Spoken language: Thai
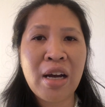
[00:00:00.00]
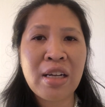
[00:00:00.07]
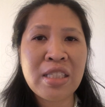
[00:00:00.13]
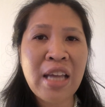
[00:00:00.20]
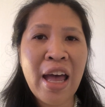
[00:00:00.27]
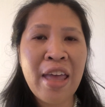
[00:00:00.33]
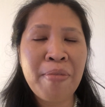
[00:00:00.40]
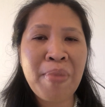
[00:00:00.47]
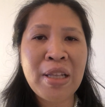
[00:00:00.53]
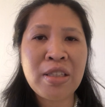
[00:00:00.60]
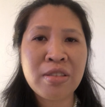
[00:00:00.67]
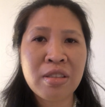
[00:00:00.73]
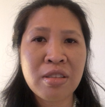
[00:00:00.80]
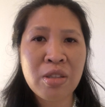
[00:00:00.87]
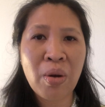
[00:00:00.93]
ใช้เป็น
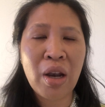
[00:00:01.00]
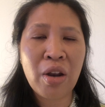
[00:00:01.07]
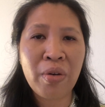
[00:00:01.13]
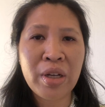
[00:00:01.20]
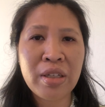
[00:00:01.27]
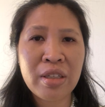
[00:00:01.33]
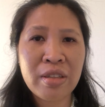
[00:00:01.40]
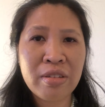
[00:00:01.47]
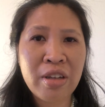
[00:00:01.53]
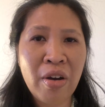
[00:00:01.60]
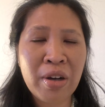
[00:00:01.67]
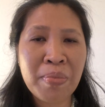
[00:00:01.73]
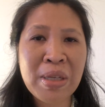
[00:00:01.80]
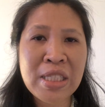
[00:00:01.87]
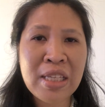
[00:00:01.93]
ส่วนลดหย่อ
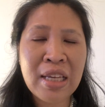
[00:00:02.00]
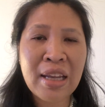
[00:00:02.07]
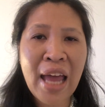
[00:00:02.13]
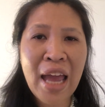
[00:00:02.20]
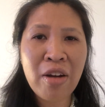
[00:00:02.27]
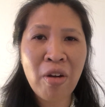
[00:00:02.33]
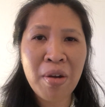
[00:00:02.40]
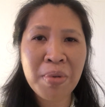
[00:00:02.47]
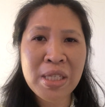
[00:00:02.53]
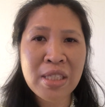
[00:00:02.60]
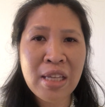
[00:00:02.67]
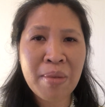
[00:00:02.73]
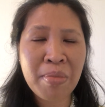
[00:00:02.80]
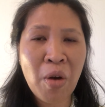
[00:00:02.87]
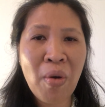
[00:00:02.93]
นภาษีได้ หนึ่งร้อยเปอร์
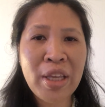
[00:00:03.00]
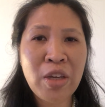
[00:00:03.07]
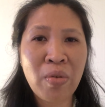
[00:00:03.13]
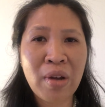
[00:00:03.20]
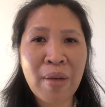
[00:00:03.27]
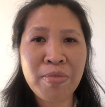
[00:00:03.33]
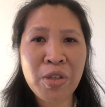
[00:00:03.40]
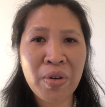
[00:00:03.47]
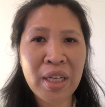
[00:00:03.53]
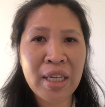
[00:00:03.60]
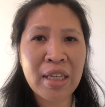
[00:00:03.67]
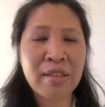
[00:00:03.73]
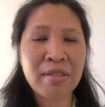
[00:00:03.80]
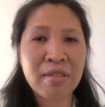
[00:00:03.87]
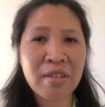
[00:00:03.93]
เซ็นต์ เพราะว่าเกี่ยวกับธุร
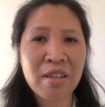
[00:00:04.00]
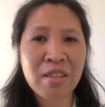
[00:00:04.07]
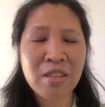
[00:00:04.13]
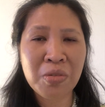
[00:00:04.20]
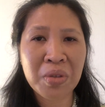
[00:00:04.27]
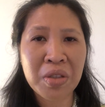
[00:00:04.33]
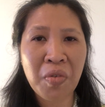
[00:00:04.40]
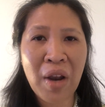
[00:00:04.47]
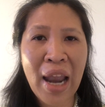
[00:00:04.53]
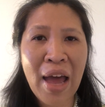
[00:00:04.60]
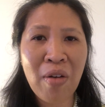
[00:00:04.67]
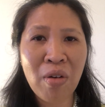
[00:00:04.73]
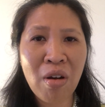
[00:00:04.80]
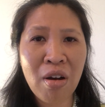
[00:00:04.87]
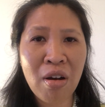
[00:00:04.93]
กิจส่วนตัวแล้
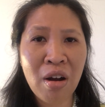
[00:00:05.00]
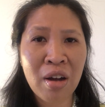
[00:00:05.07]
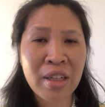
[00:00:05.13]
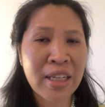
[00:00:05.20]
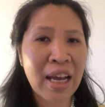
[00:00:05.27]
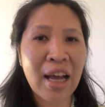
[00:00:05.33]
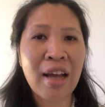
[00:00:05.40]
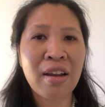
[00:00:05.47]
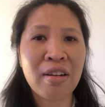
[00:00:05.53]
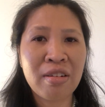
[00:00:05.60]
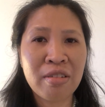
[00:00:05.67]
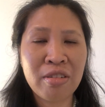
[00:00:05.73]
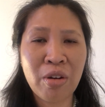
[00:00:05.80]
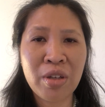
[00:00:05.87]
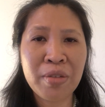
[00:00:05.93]
วก็เนี่ยค่ะ
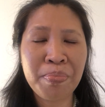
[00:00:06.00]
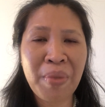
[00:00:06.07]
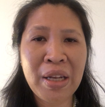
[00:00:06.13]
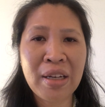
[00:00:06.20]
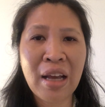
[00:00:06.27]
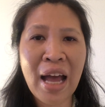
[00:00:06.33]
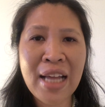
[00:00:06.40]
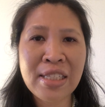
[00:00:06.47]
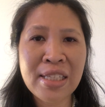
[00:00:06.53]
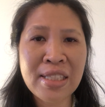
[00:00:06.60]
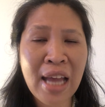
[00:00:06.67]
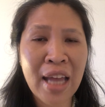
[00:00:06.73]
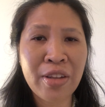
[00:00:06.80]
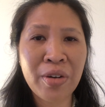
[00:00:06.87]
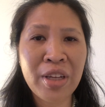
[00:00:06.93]
ลดเป็นค่าใช้
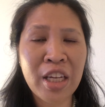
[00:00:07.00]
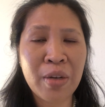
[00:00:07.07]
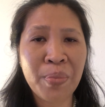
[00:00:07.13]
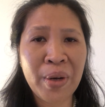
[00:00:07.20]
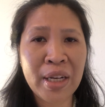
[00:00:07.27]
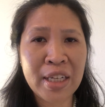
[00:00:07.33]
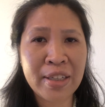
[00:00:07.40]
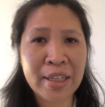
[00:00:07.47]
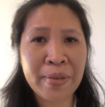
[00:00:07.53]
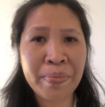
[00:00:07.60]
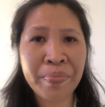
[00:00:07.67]
จ่ายธุรกิจหมดเลย